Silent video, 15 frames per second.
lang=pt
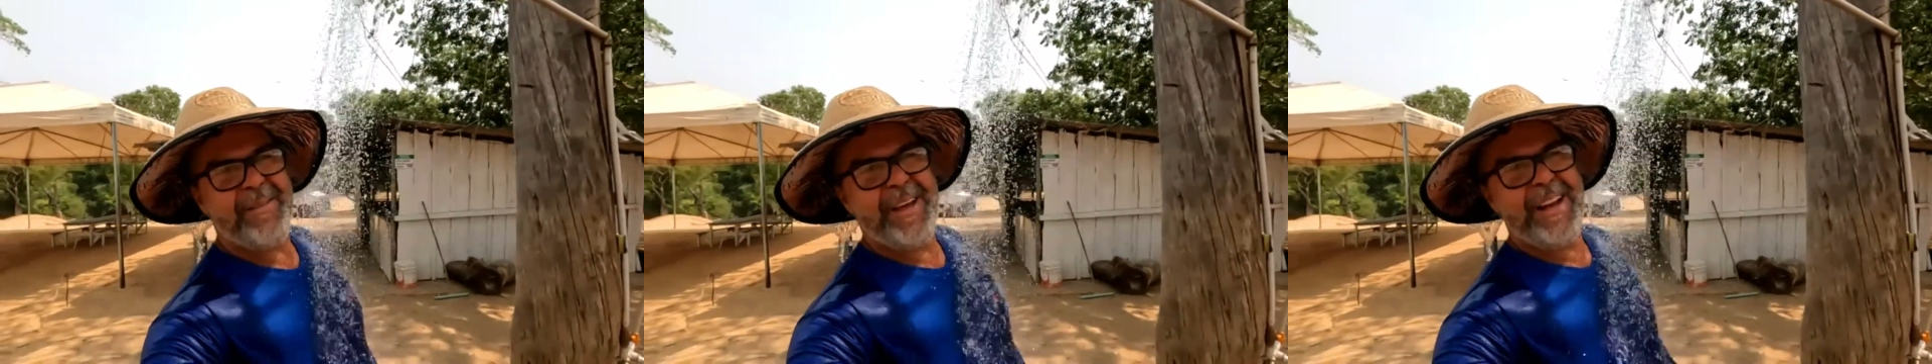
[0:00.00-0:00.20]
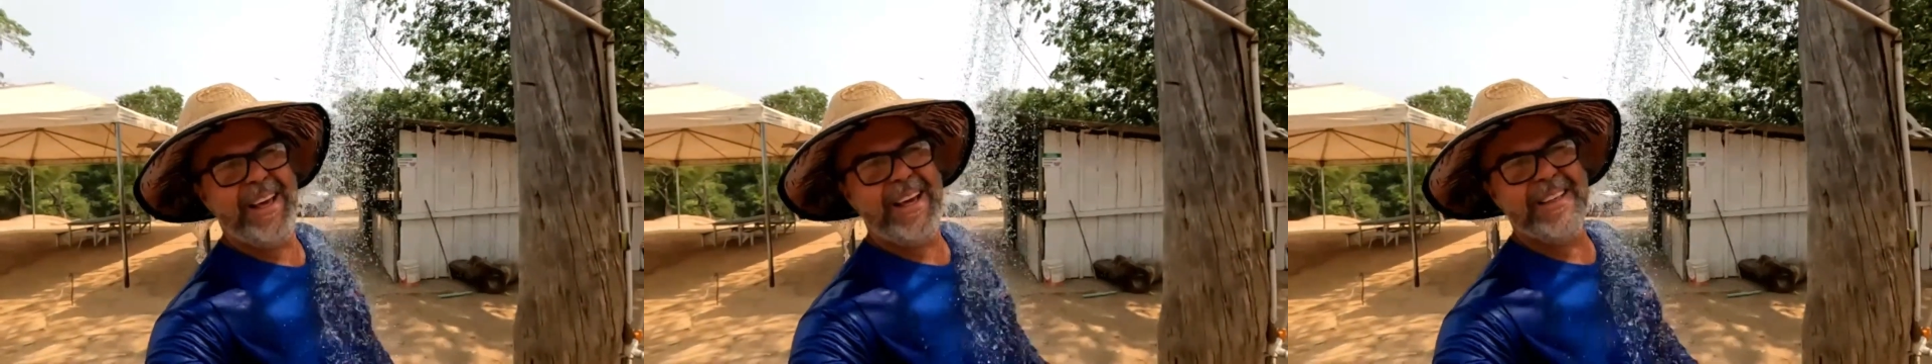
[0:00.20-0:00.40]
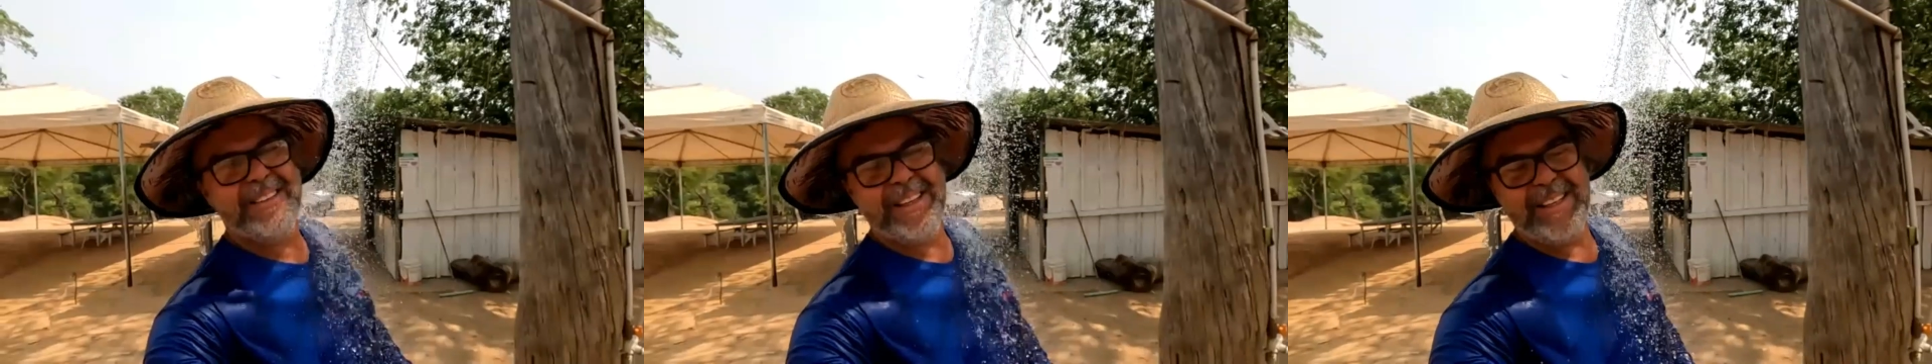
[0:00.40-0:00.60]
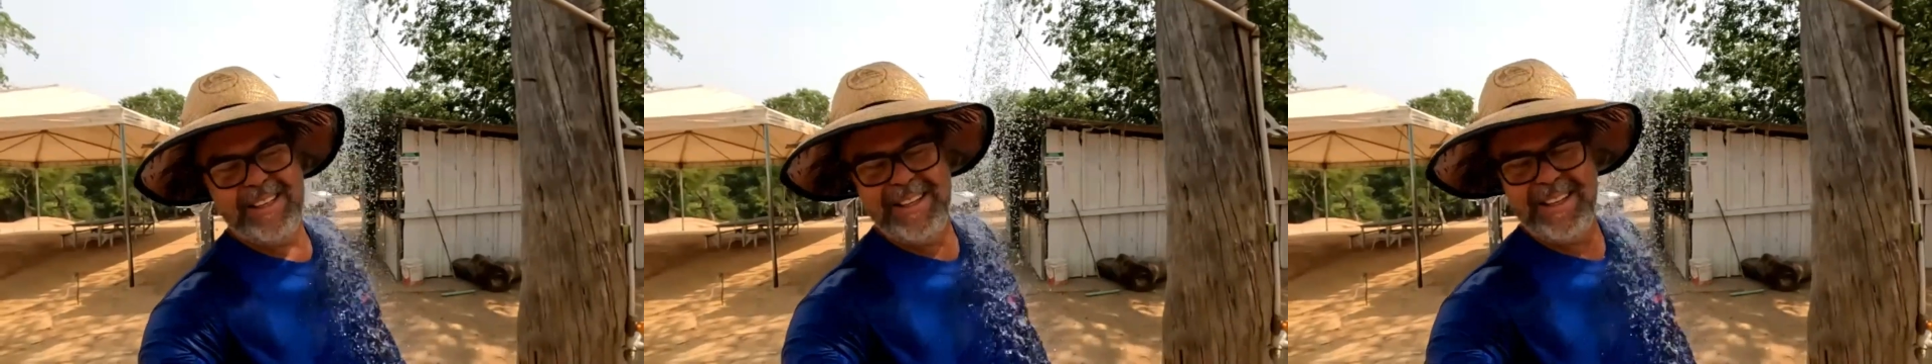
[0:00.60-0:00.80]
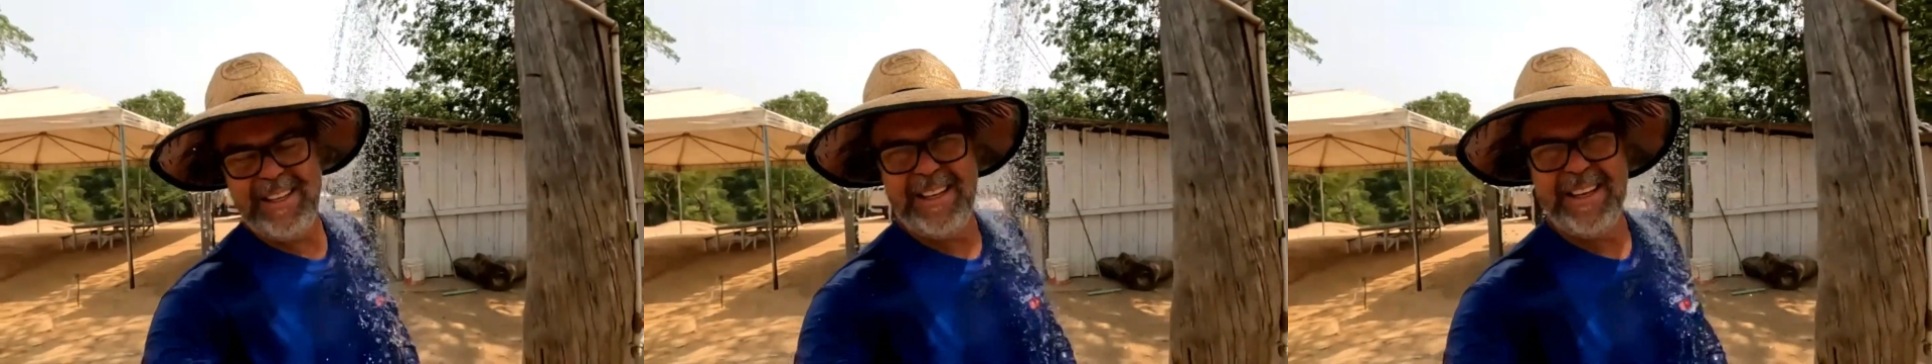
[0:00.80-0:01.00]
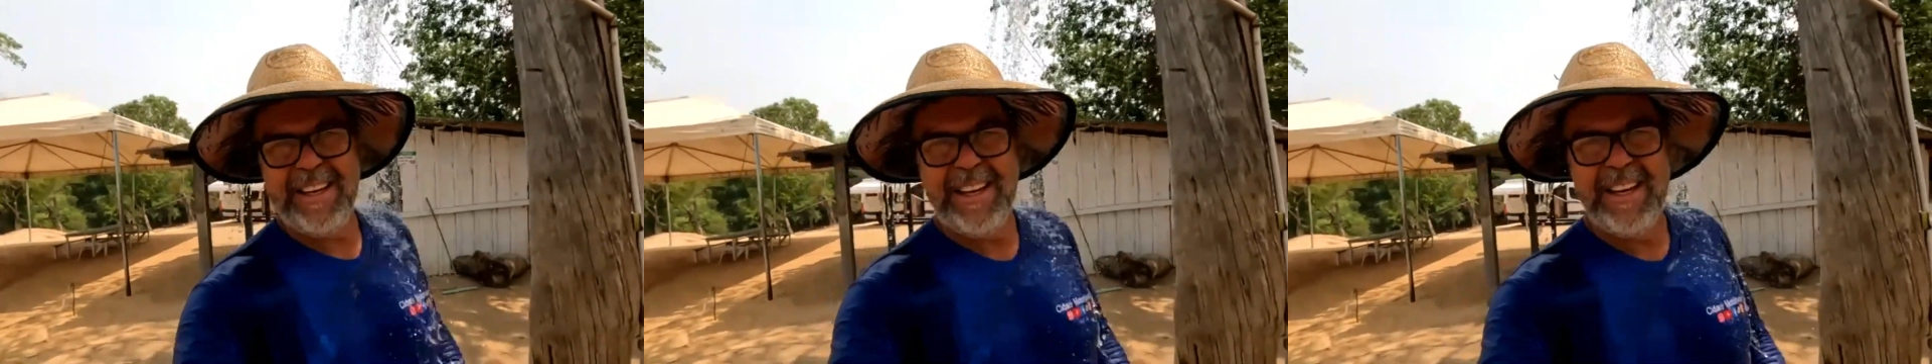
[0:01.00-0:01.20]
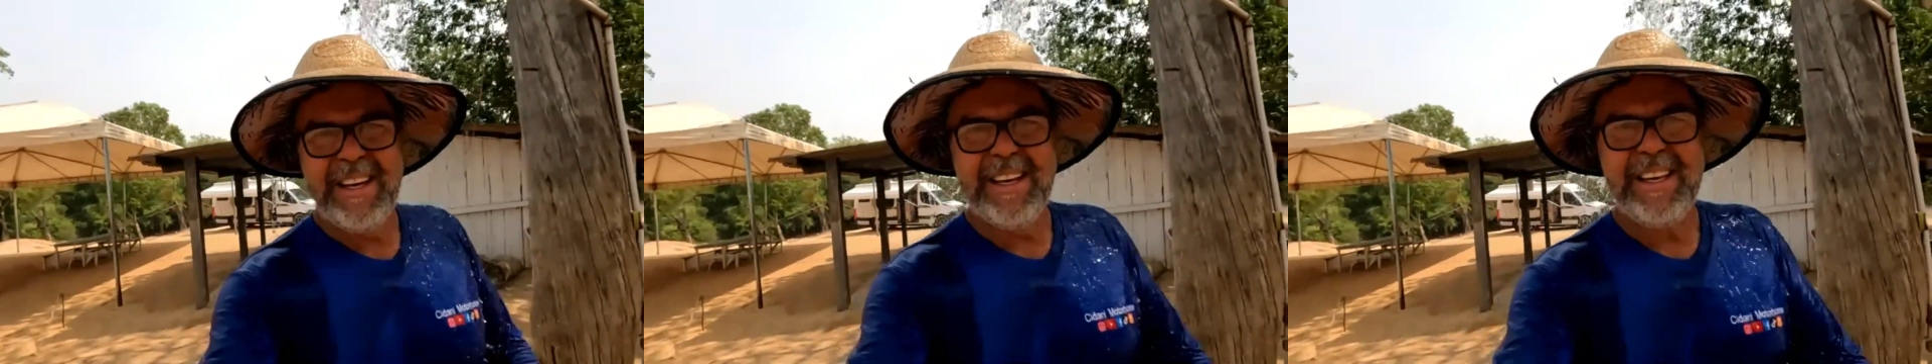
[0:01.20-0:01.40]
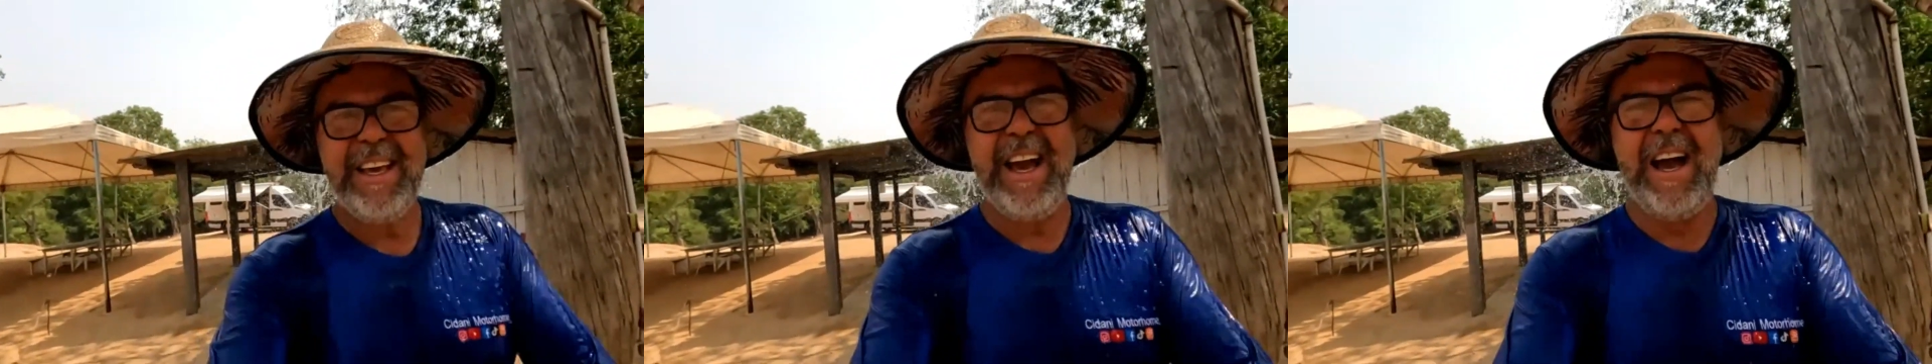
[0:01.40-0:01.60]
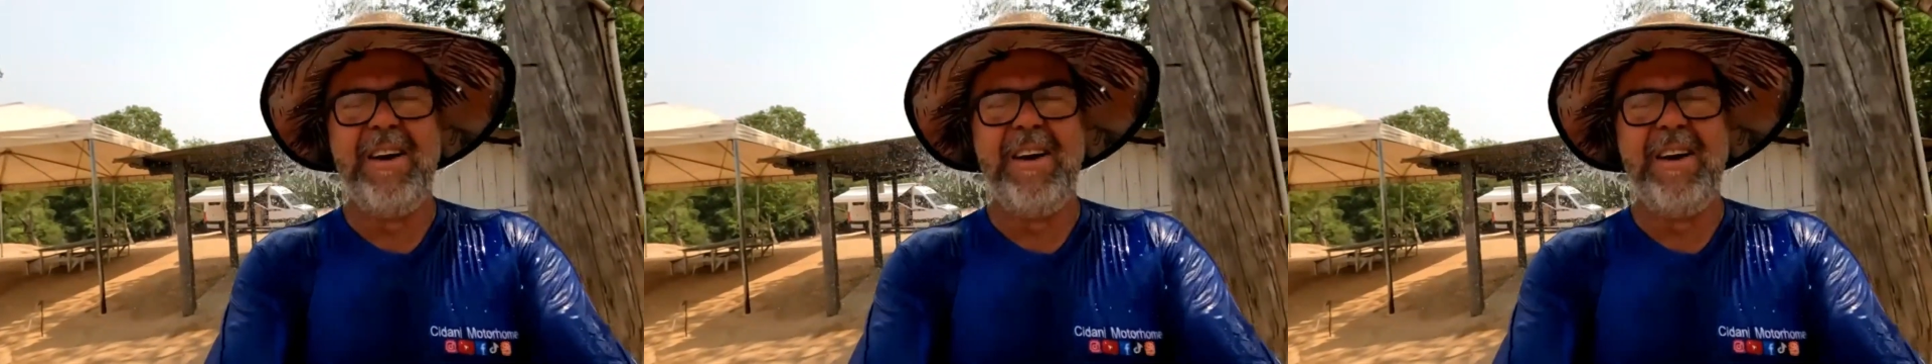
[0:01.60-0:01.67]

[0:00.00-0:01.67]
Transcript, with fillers: que beleza. Que